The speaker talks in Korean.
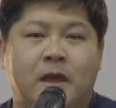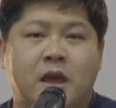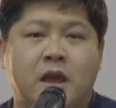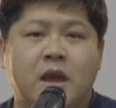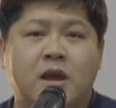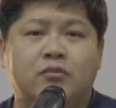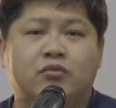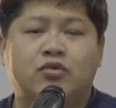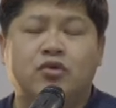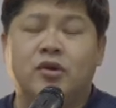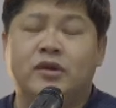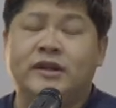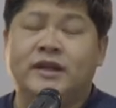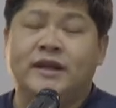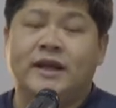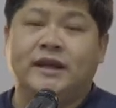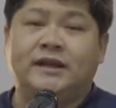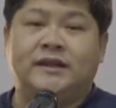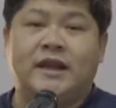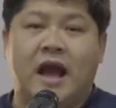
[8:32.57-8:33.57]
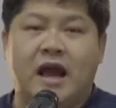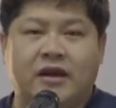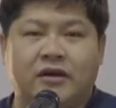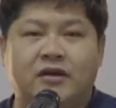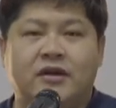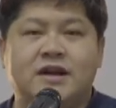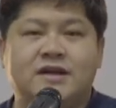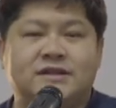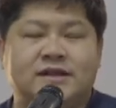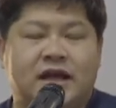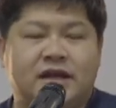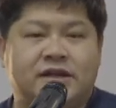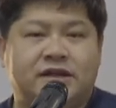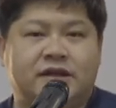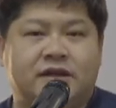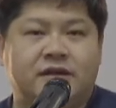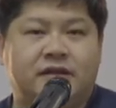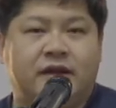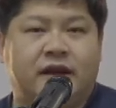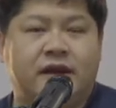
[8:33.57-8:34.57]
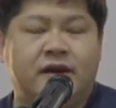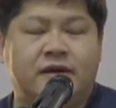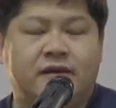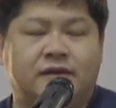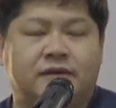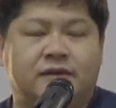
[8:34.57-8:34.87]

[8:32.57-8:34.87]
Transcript: 물론 이게 당연한 사실인데요.